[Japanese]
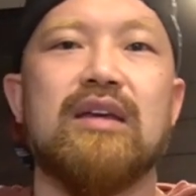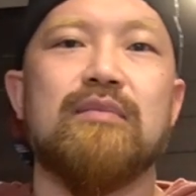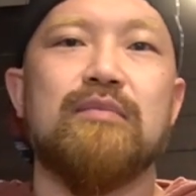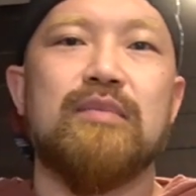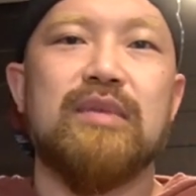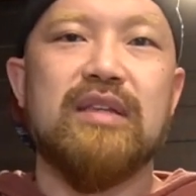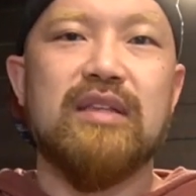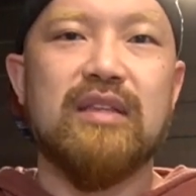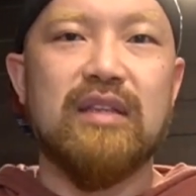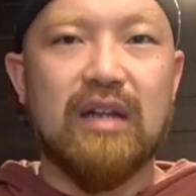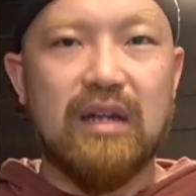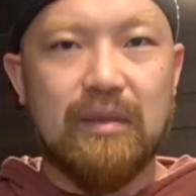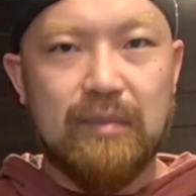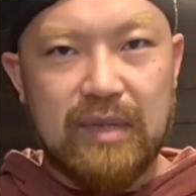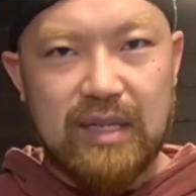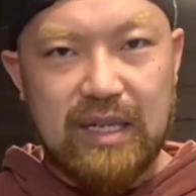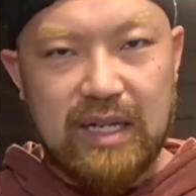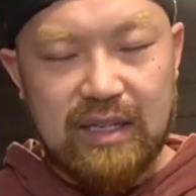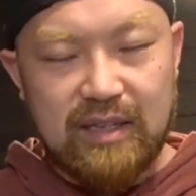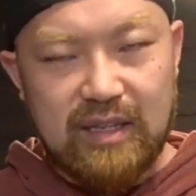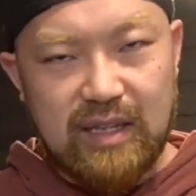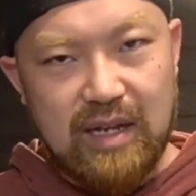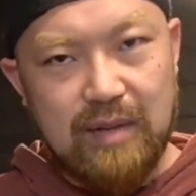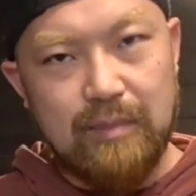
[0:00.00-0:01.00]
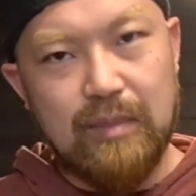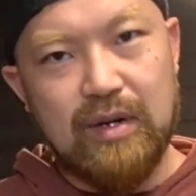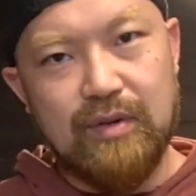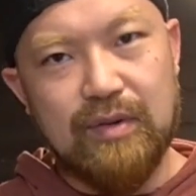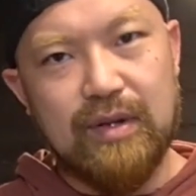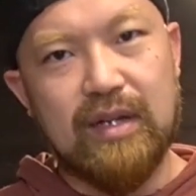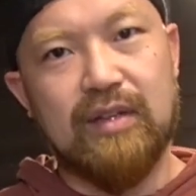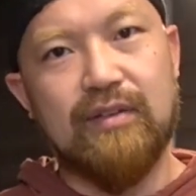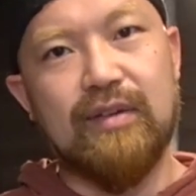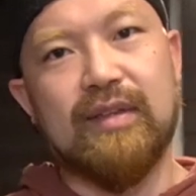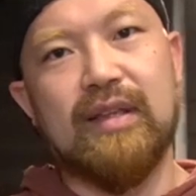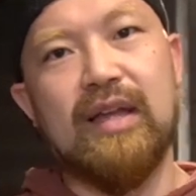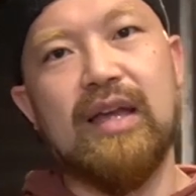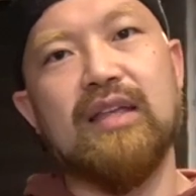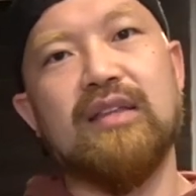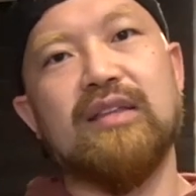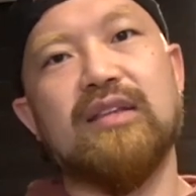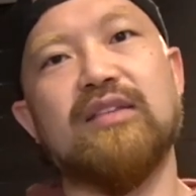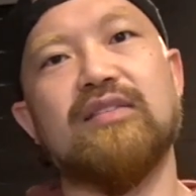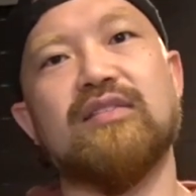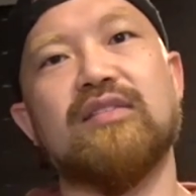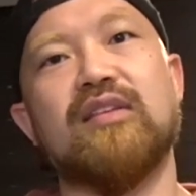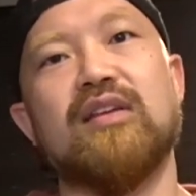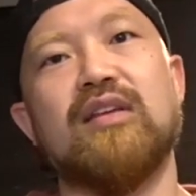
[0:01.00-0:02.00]
みんながみんな当てはまるわけではないん
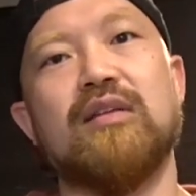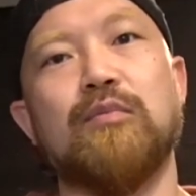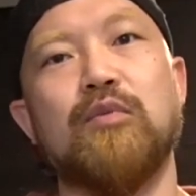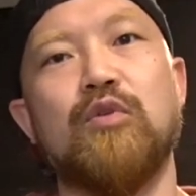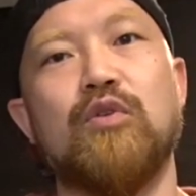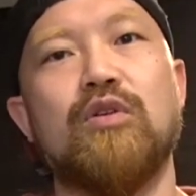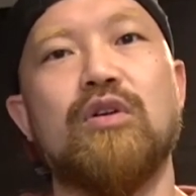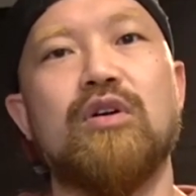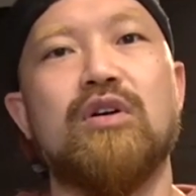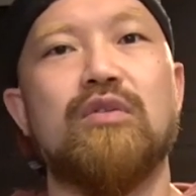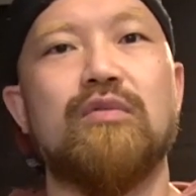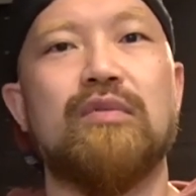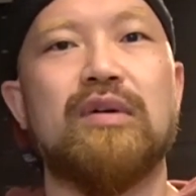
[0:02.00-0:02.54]
ですけども